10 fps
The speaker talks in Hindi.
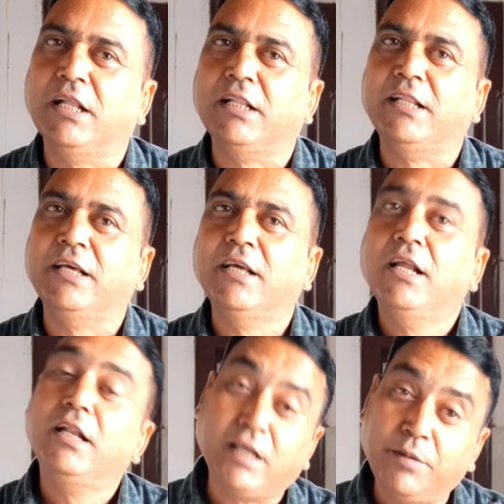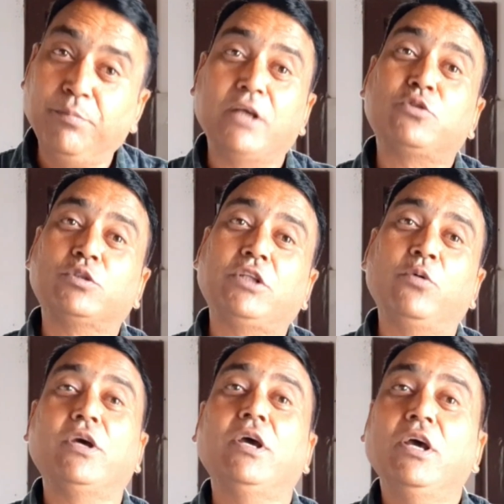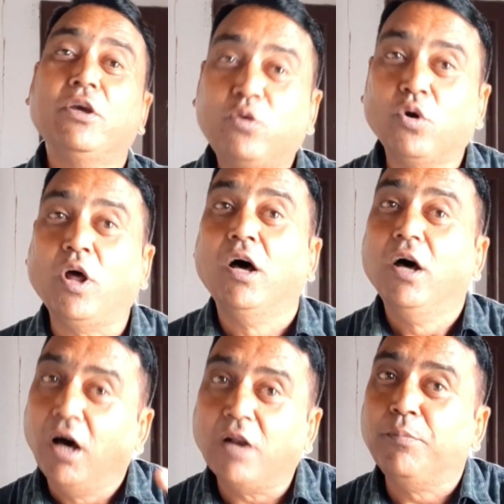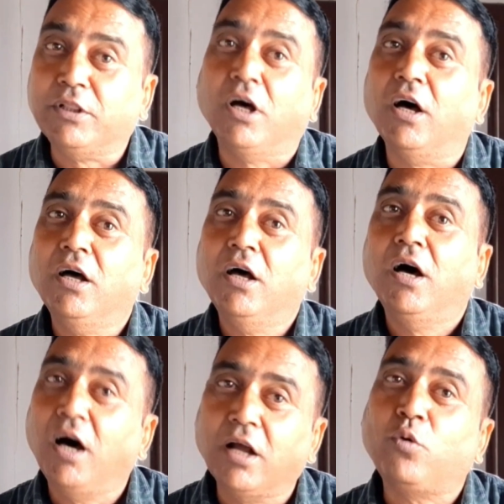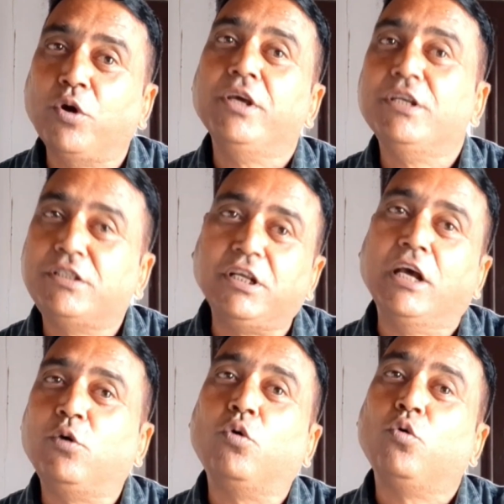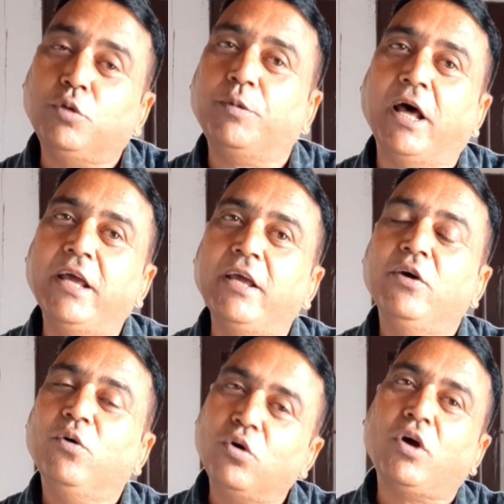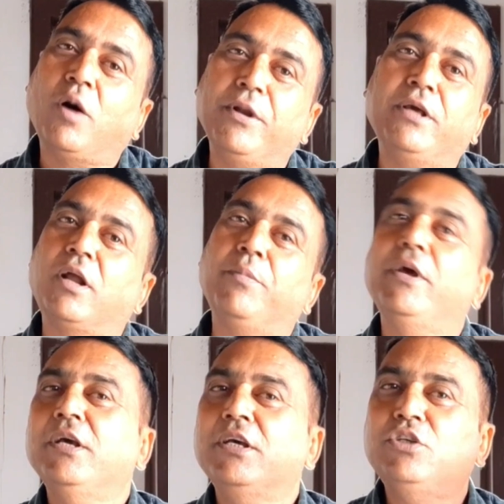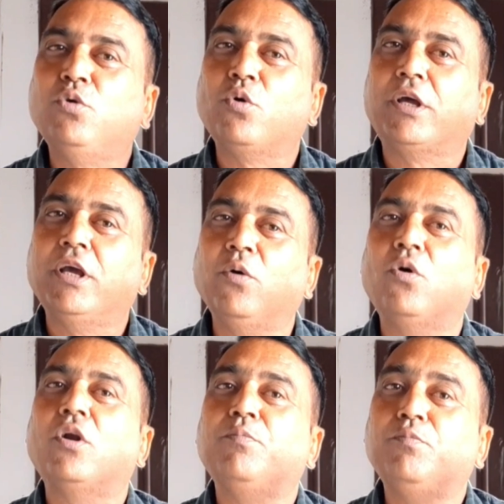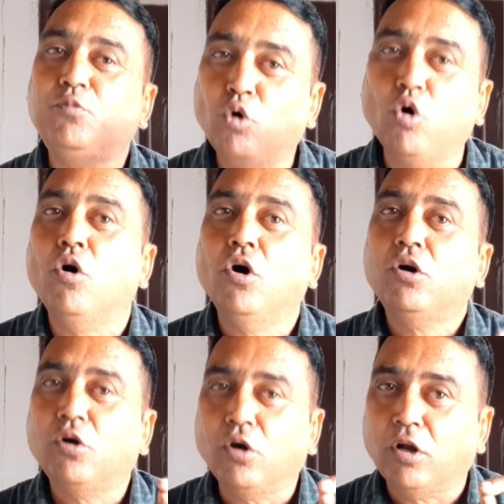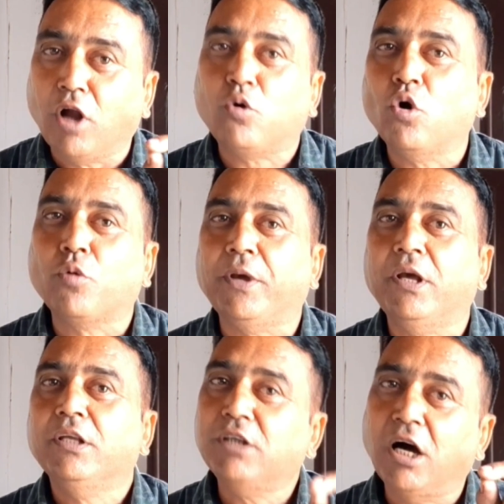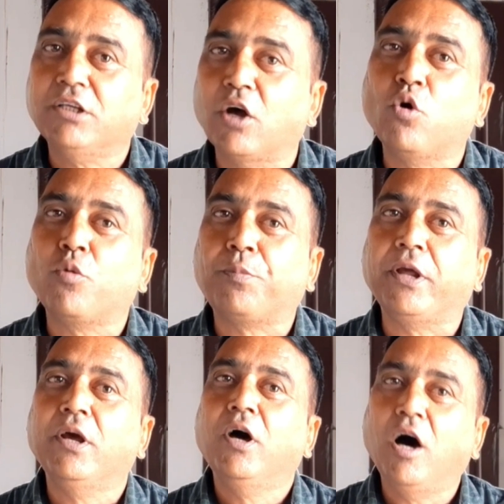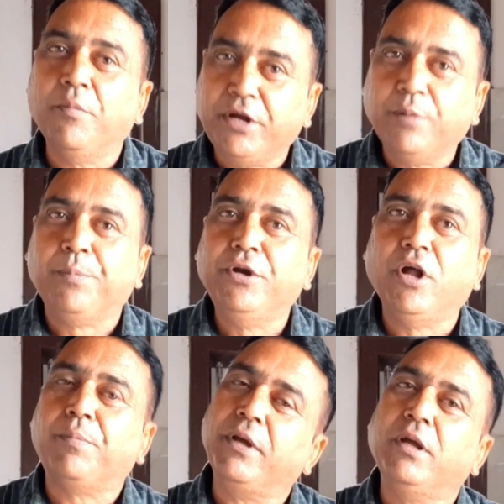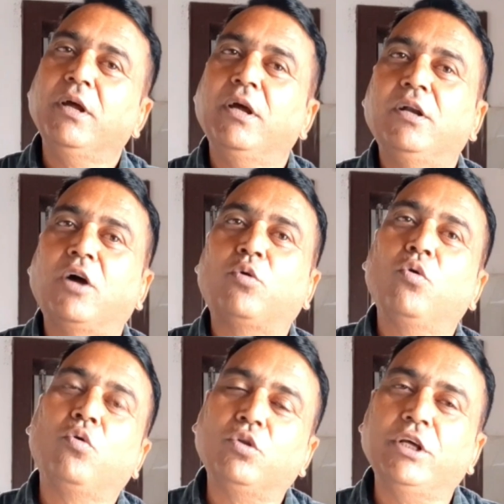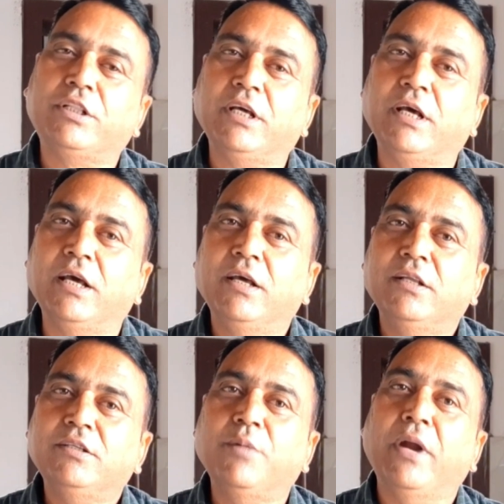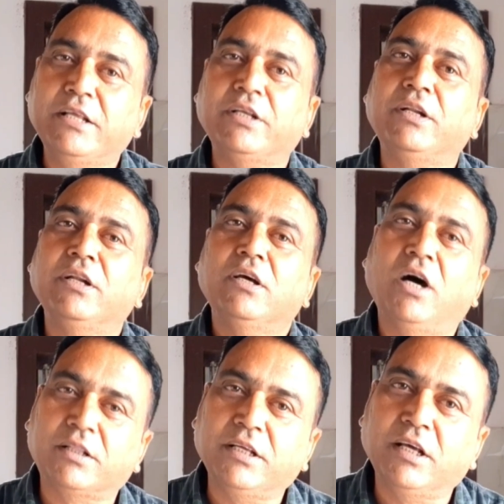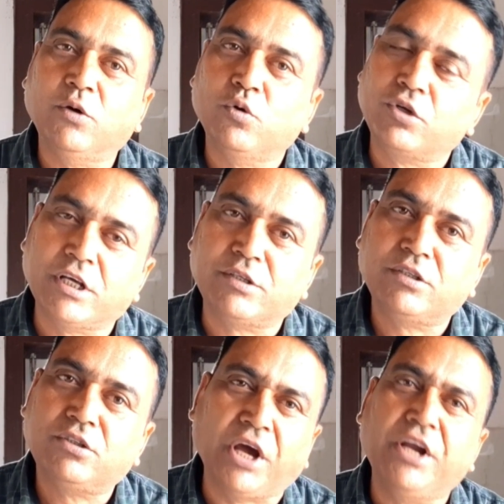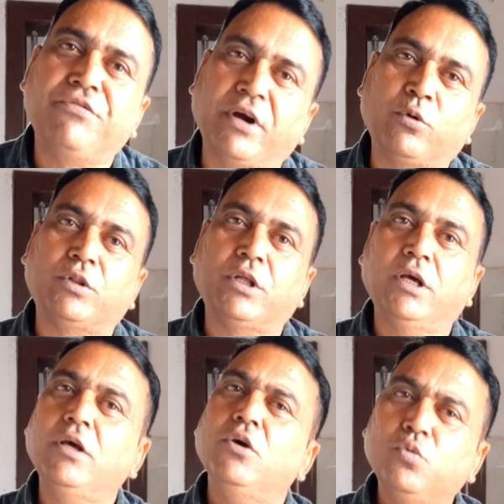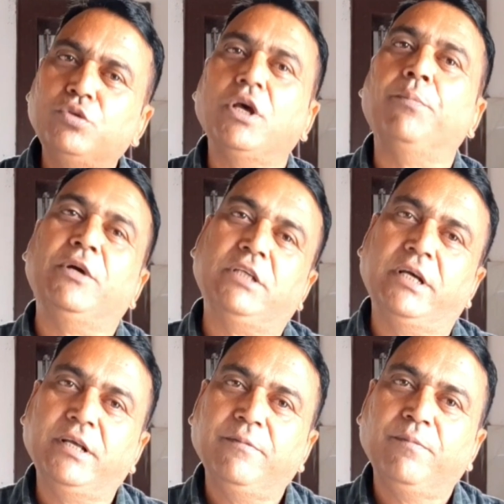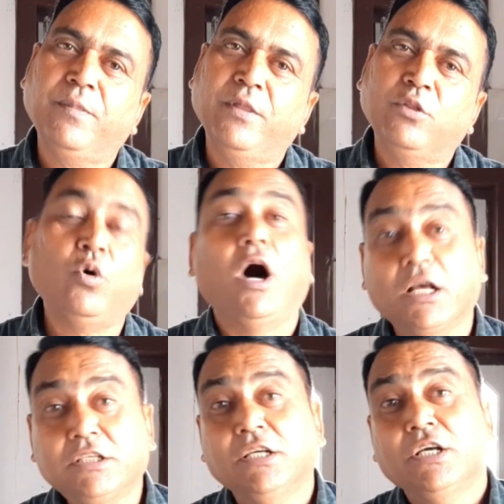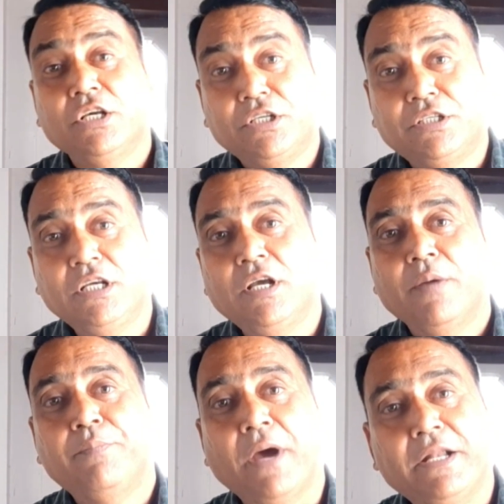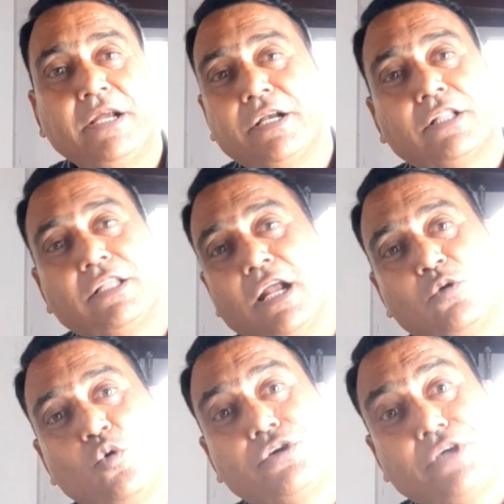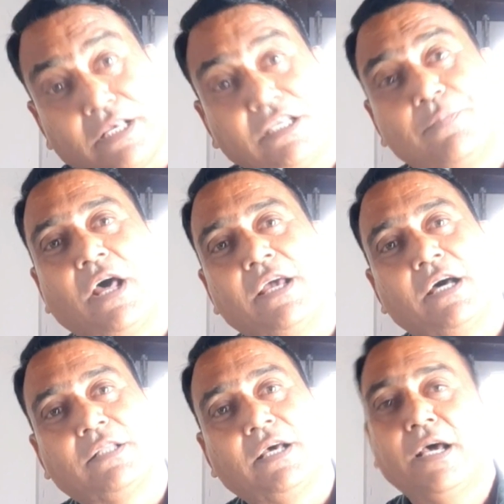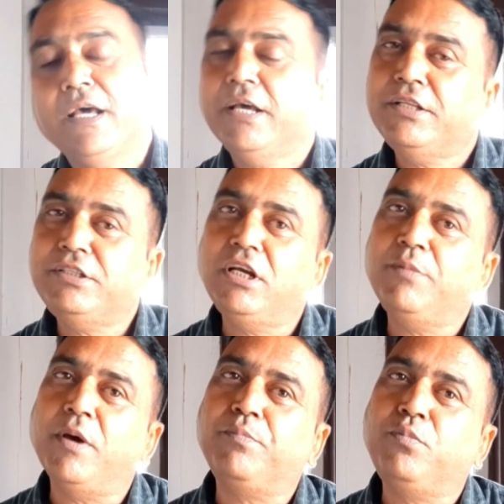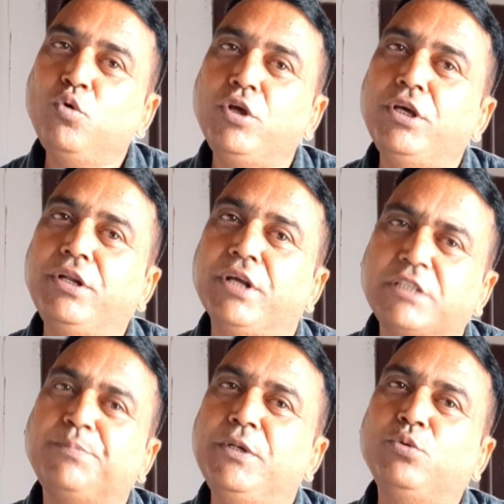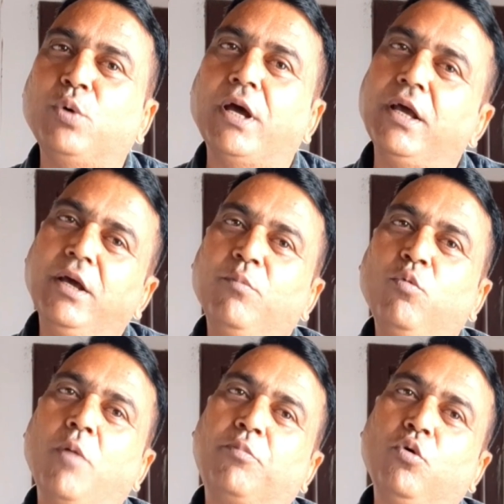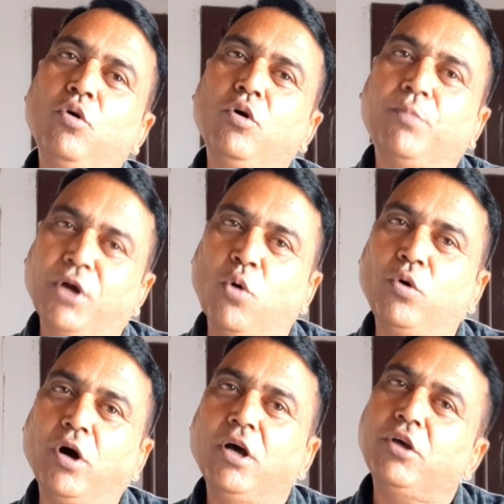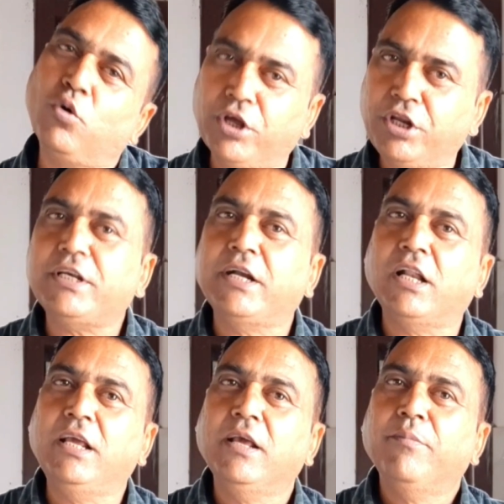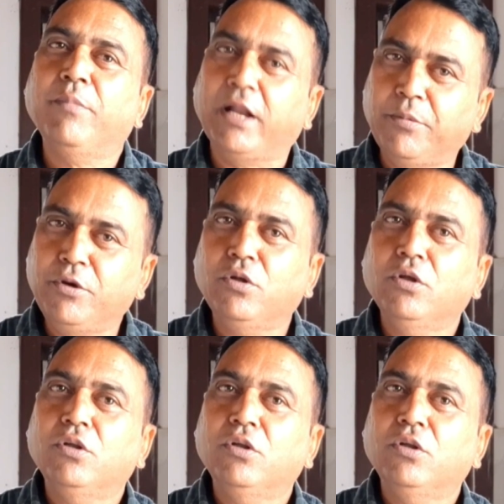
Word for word: तेल दे दें लेकिन मैं सोचता हूँ कि क्यों ना हर बंदा हर कोई इस तेल को खुद बनाए और अपने घर में इसको रखे और जो लाखों रुपए या हज़ारों रुपए हम इन पीड़ा पे डॉक्टरों को देते हैं जब मेडिसिन खाते हैं उनके साइड इफ़ेक्ट होते हैं उससे हम बच जाएँ तो आज इसी मेडिकेटेड तेल को कैसे बनाया जाता है ये मैं पूरी रेसिपी जो है वो आपको बनाऊंगा क्योंकि रिसेंटली मैंने अभी